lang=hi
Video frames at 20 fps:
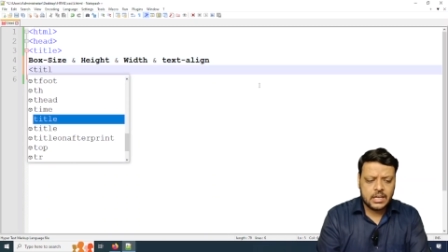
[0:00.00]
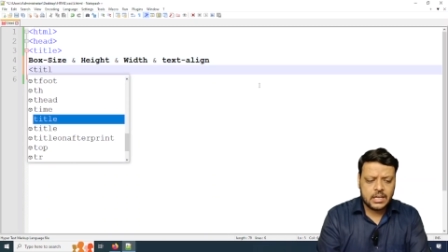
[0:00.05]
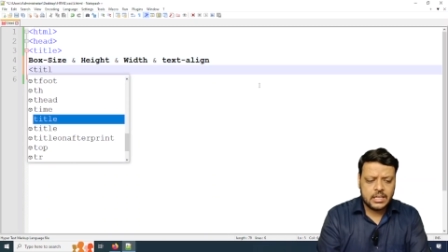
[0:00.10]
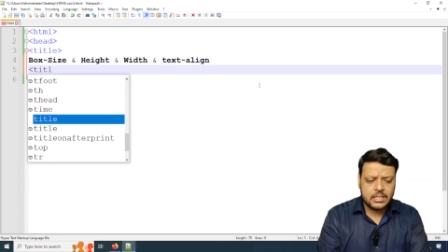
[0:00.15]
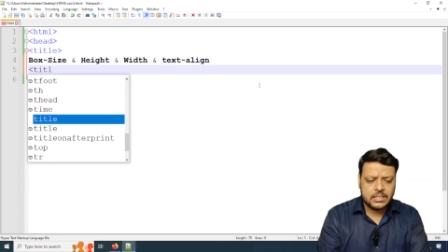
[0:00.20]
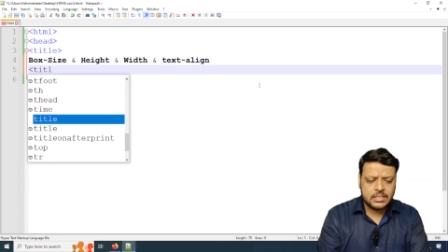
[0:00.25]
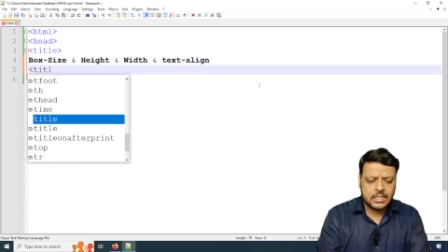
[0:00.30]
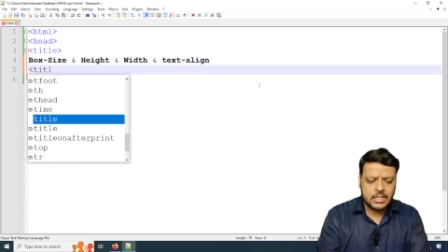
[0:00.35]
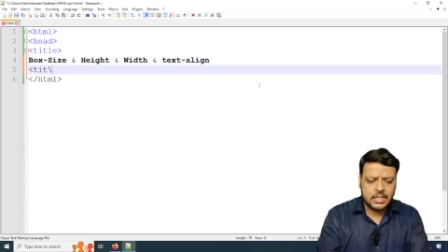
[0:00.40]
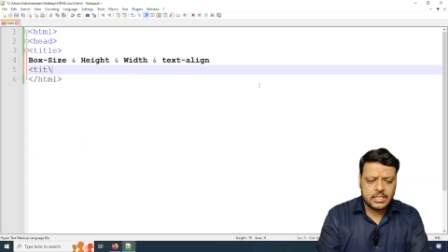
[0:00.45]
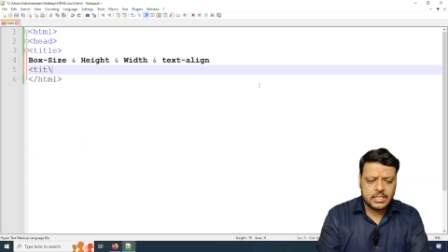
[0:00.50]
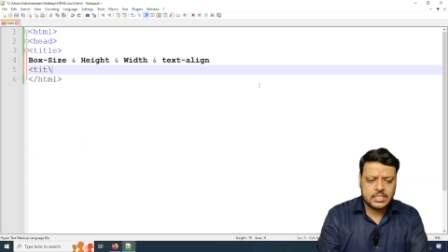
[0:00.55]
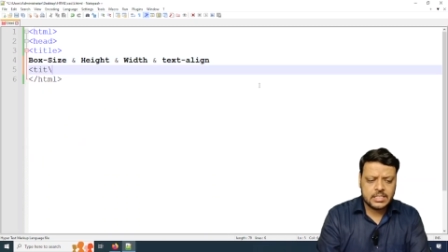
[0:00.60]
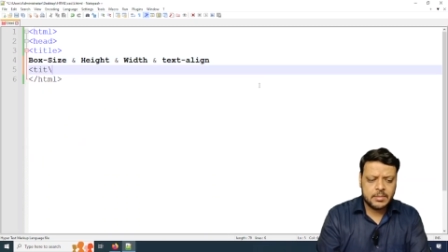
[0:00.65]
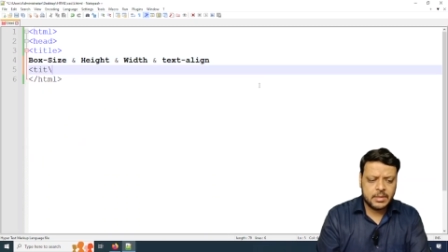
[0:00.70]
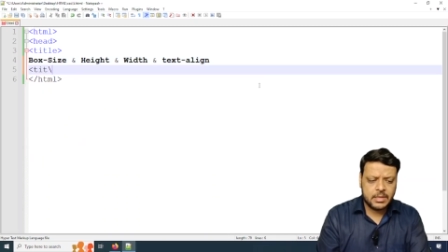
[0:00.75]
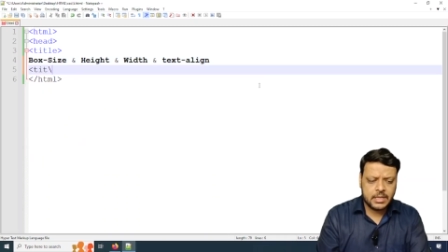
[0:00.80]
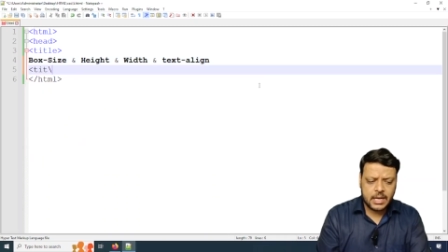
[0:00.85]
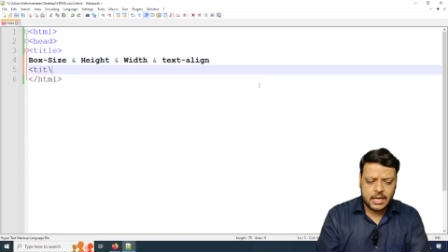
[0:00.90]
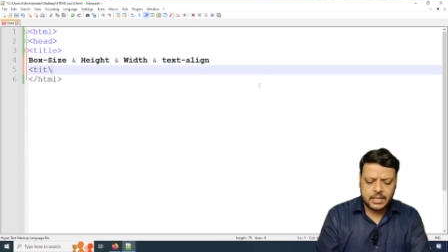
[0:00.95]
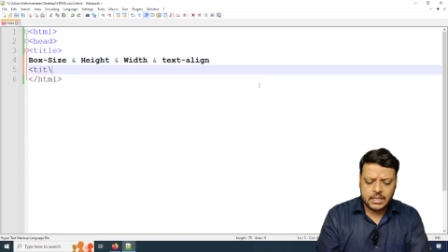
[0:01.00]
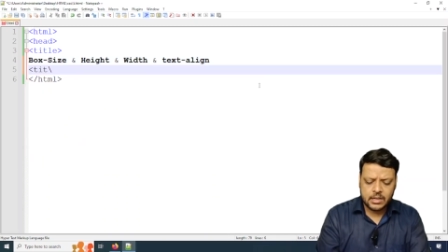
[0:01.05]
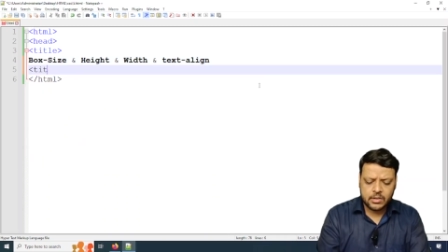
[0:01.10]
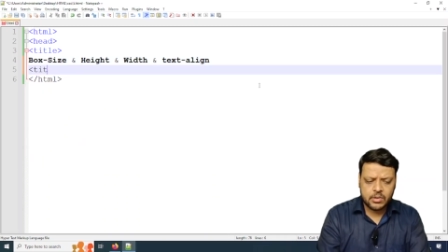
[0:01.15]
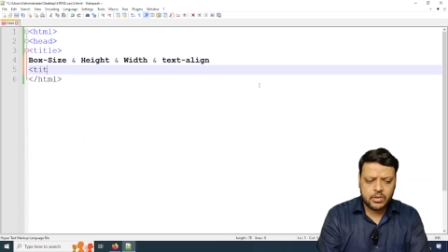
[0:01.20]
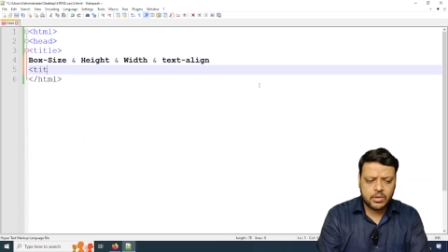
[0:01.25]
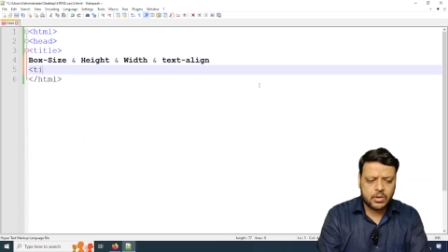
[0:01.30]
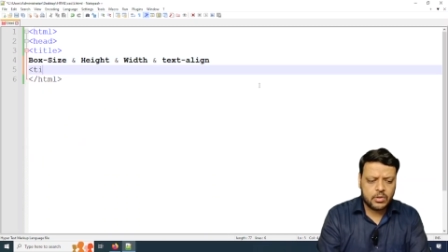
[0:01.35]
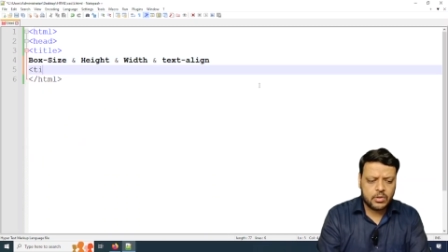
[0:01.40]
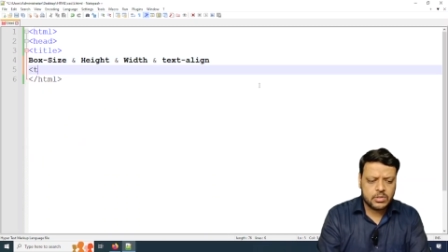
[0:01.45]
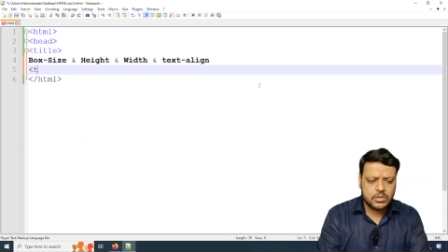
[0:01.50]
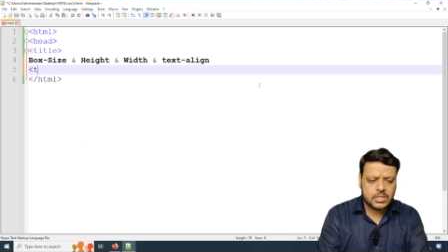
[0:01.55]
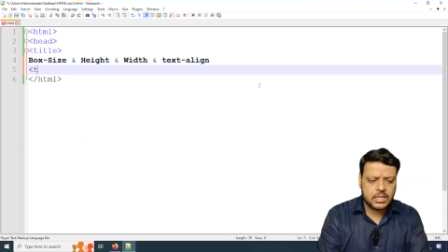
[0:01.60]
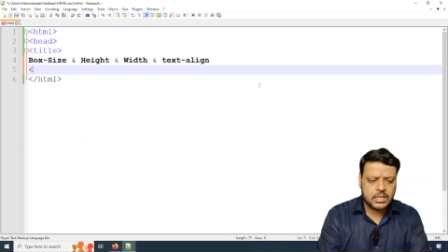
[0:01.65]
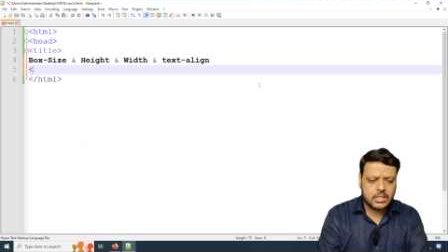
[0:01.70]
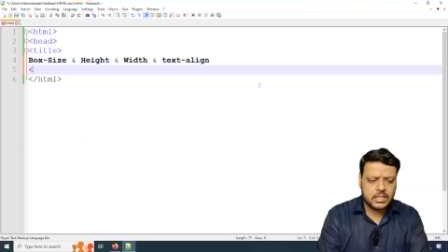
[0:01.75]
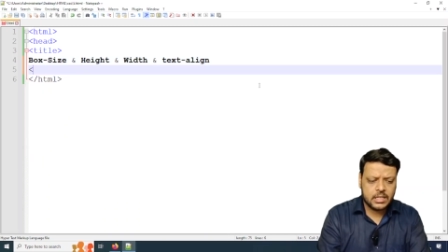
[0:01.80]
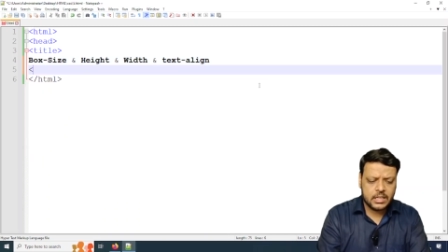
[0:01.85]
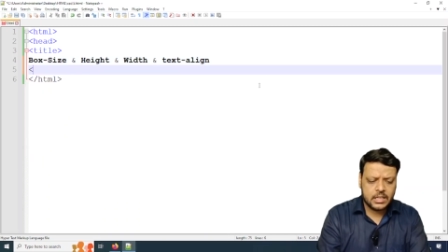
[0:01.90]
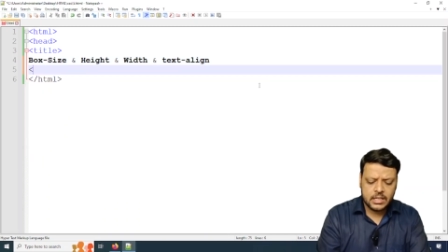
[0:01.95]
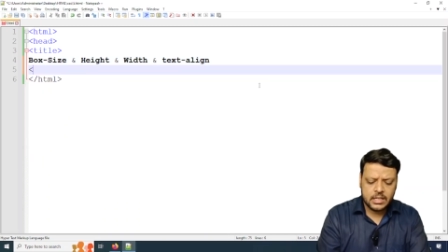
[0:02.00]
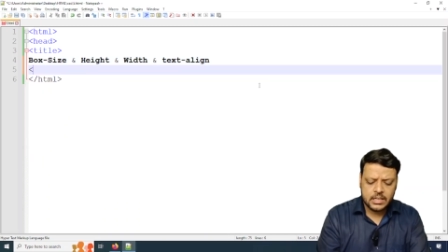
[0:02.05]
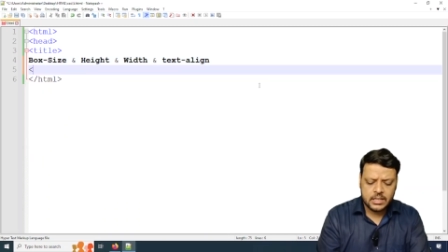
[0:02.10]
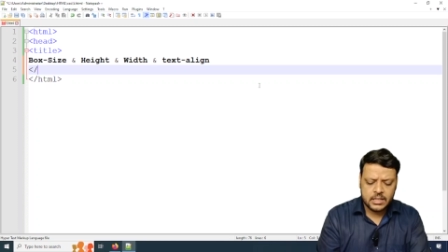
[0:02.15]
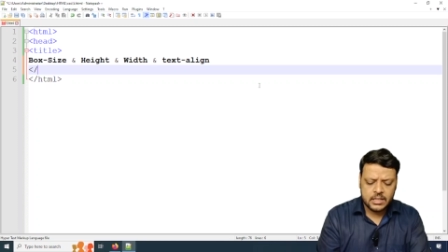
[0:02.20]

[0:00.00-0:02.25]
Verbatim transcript: इस तरीके से मैंने टाइटल को क्लोज कर दिया